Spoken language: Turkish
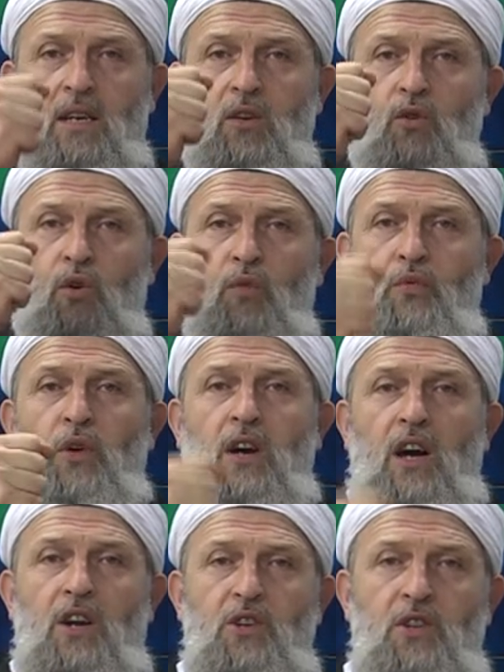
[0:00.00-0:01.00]
küfre
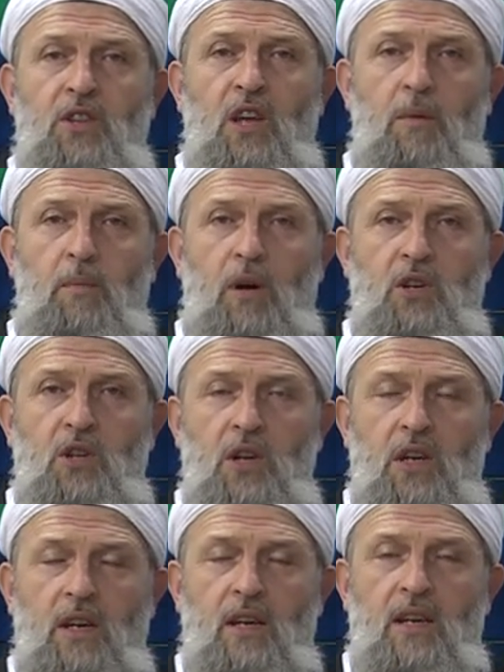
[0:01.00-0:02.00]
karşı dik başlı,
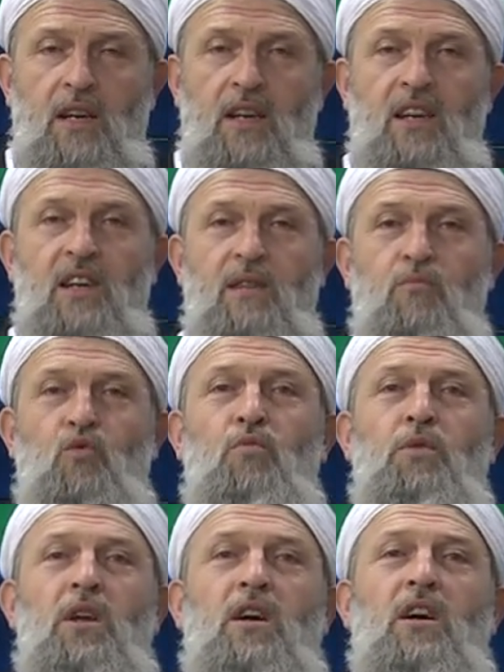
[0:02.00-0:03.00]

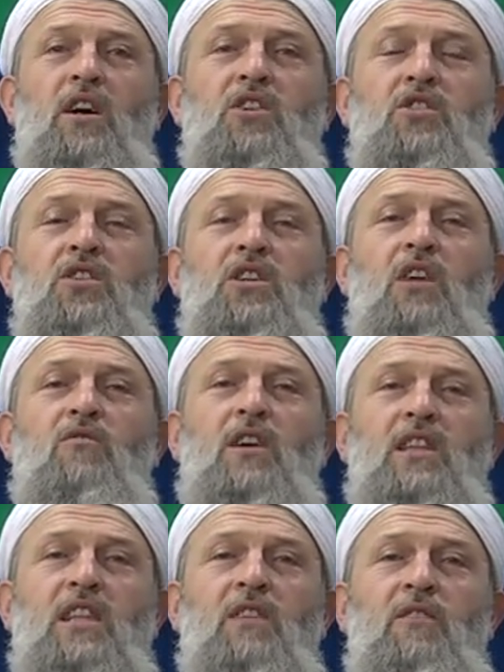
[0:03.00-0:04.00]
mümine karşı
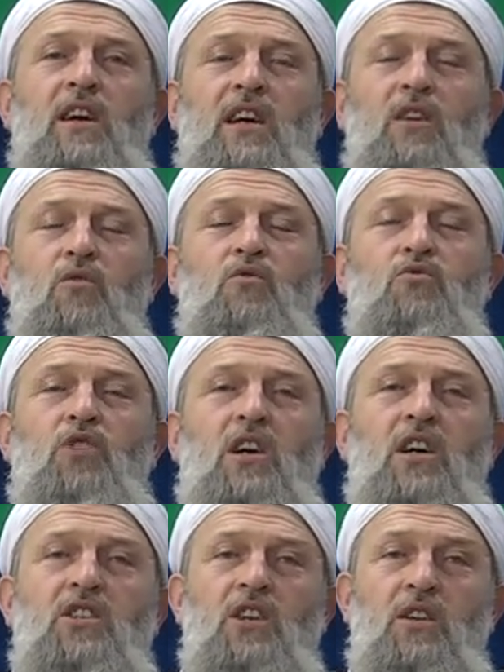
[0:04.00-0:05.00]
şefkatli ve kucak
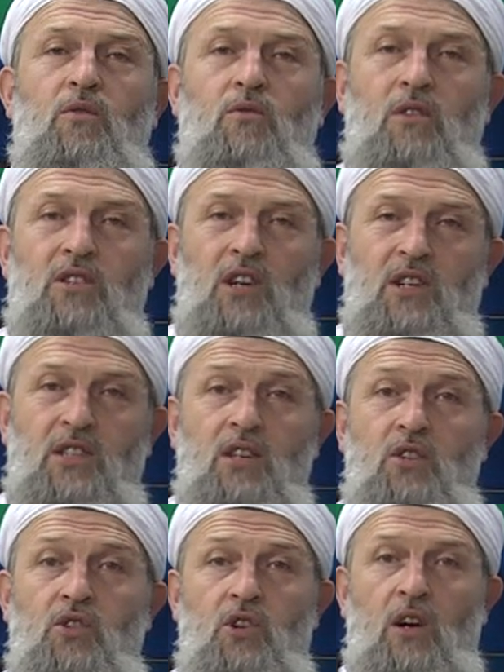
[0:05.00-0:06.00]
açan olacağız
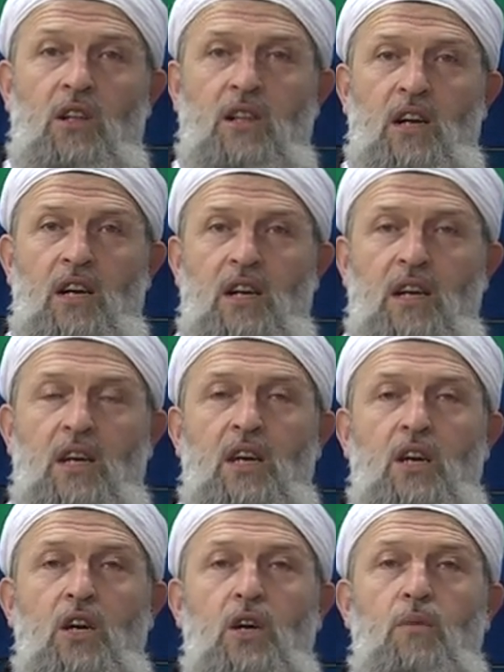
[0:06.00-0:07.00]
inşallah.
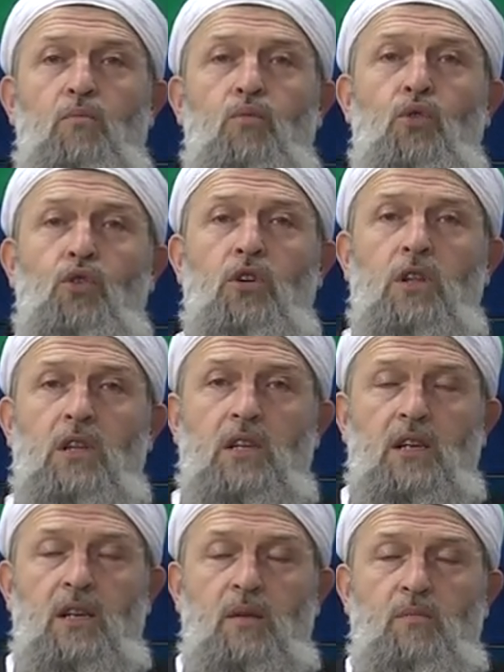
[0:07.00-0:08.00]
Bu yıl
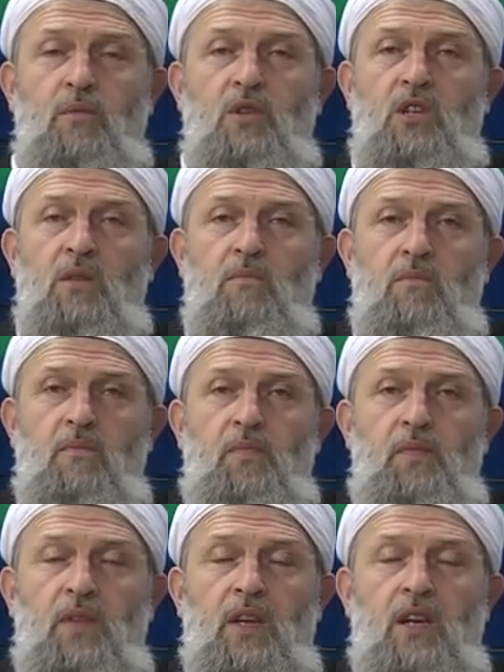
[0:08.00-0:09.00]
bizim
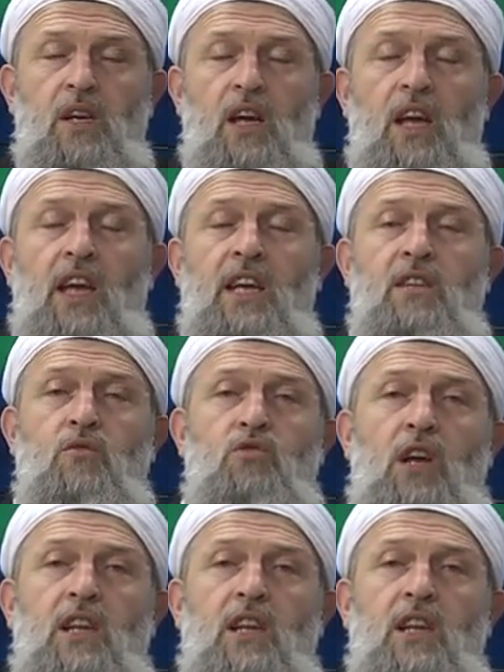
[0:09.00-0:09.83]
en güzel